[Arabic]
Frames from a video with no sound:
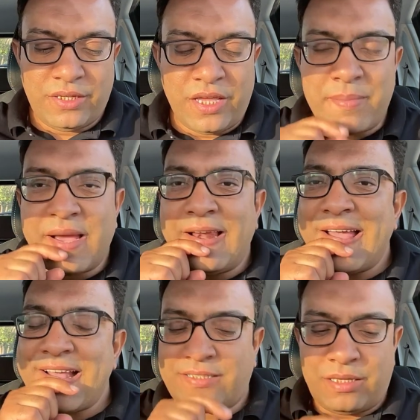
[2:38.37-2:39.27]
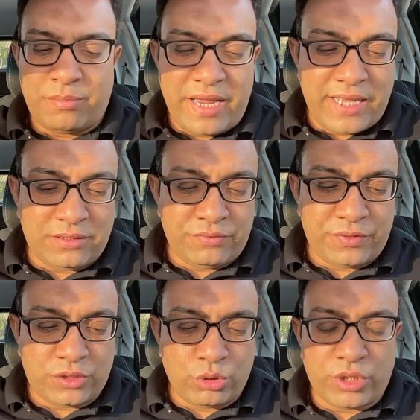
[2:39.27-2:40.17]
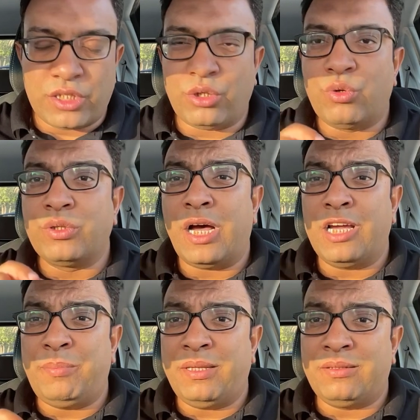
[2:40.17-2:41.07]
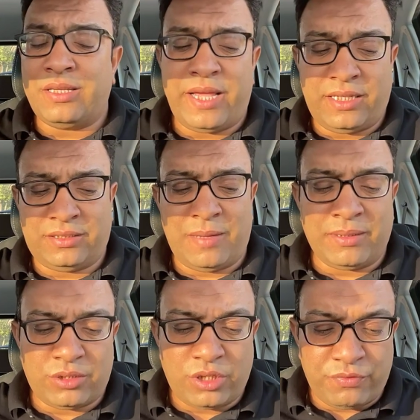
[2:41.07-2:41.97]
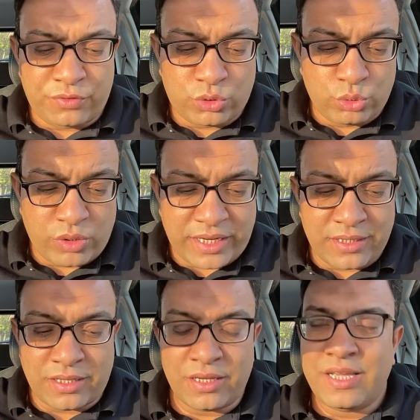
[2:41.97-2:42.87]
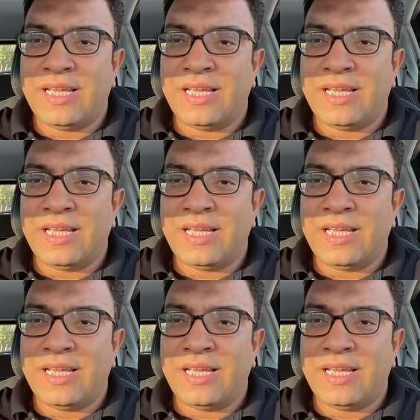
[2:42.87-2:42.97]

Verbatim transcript: يبقى لازم لازم في السوكت يكون اي بي 2 اكس زي ما انت شايف في الصوره كده